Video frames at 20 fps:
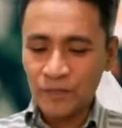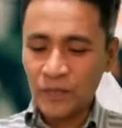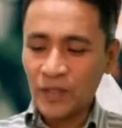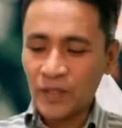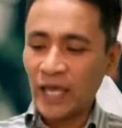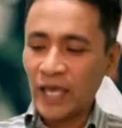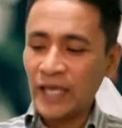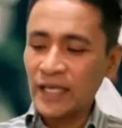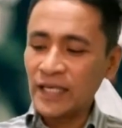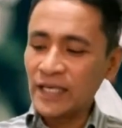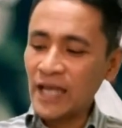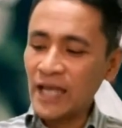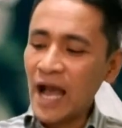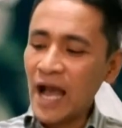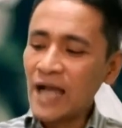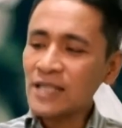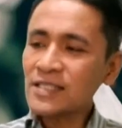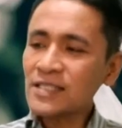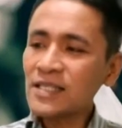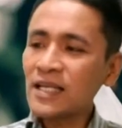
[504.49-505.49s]
Okay, in
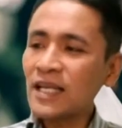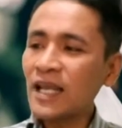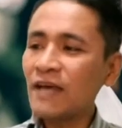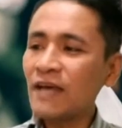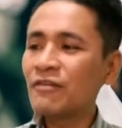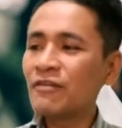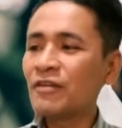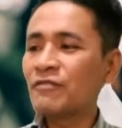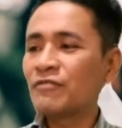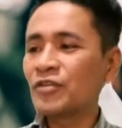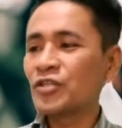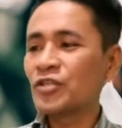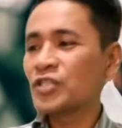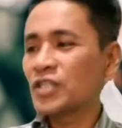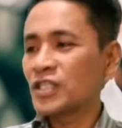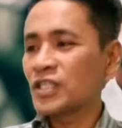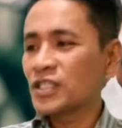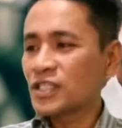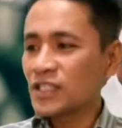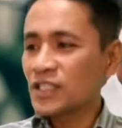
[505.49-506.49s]
Acts 11 verse
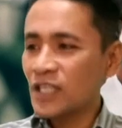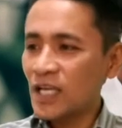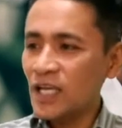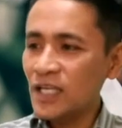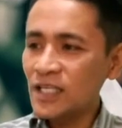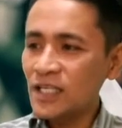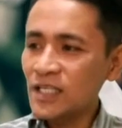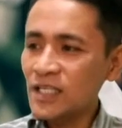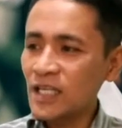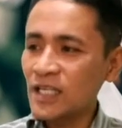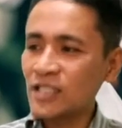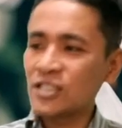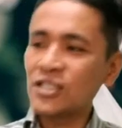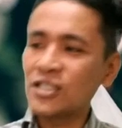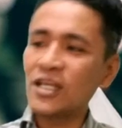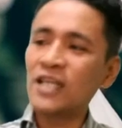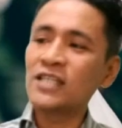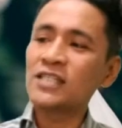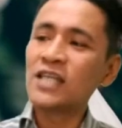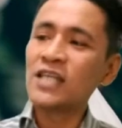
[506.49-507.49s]
16, it
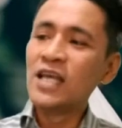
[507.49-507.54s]
says,